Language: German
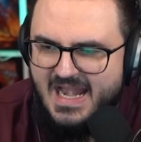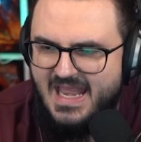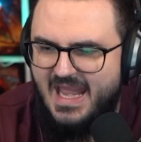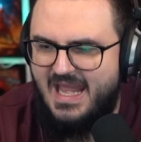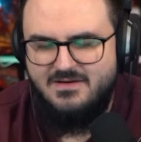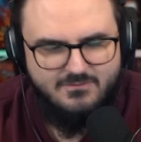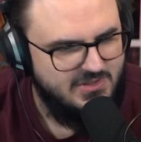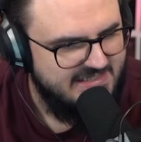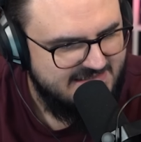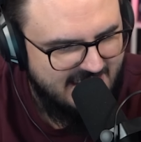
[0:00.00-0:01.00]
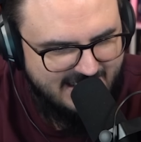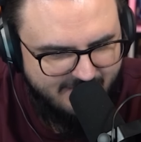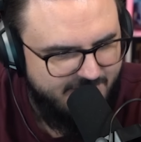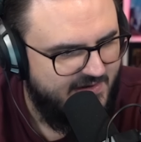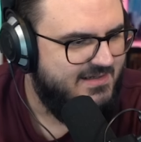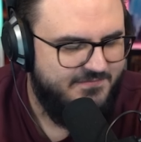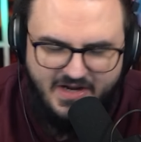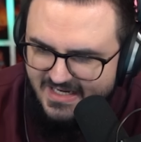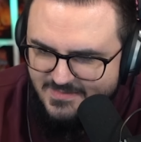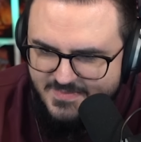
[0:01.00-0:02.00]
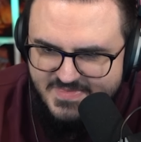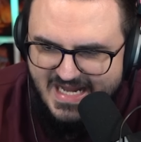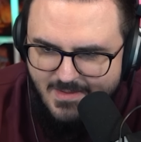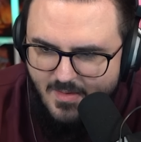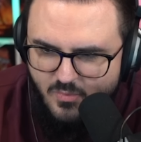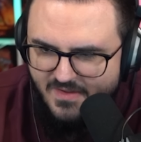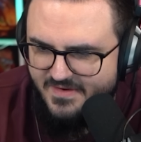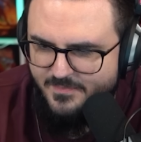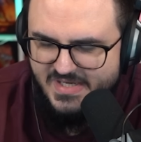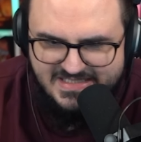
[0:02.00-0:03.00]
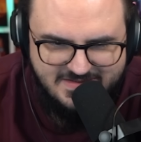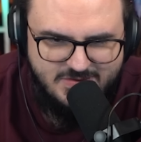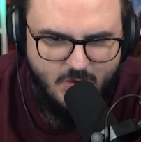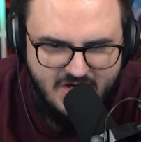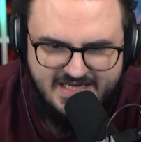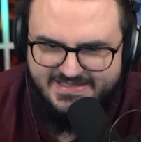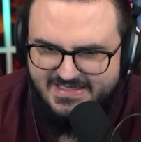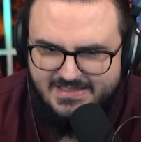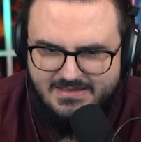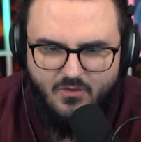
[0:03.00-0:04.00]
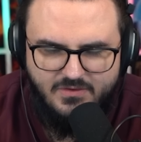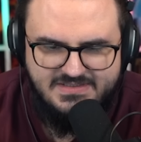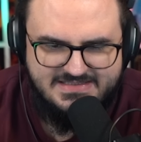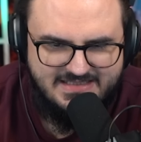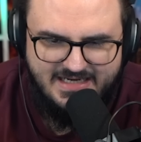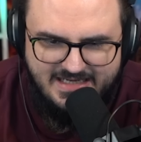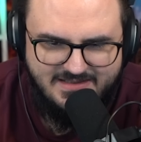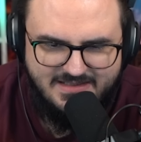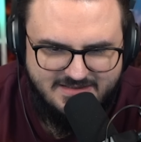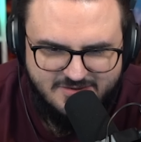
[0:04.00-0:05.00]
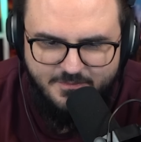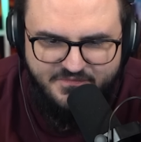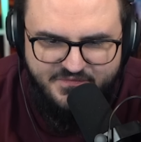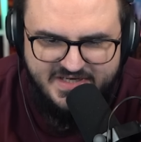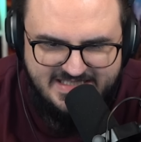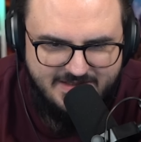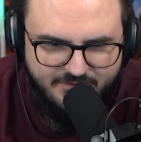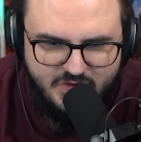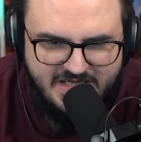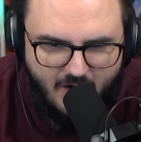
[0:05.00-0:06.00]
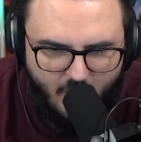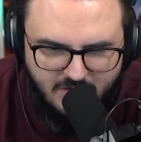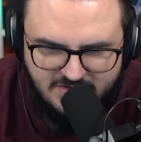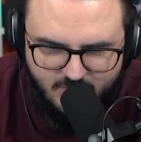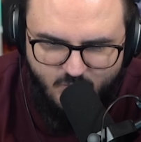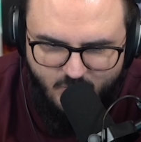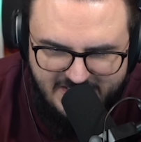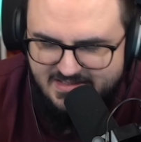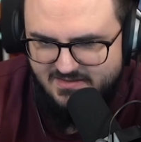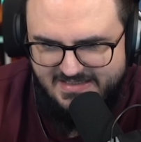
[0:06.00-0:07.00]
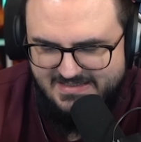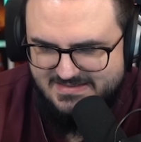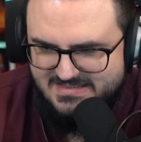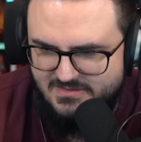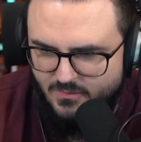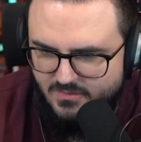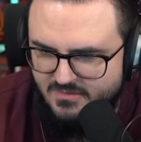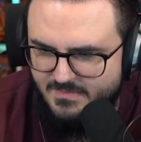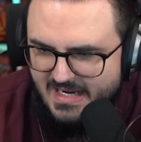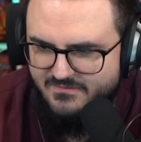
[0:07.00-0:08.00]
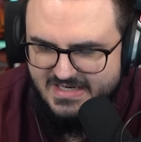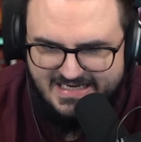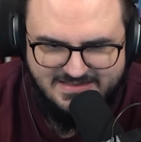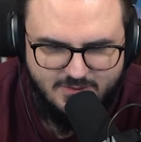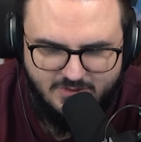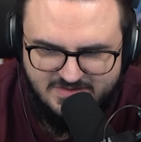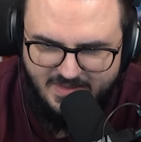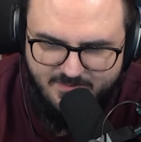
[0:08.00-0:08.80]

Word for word: ey. Wirklich, ey, da fahre fahr ich mit dem Gamer Brother persönlich hin und rede zum Fitting für die Autumn-Winter-Edition und machen wir ganz kurz mal ein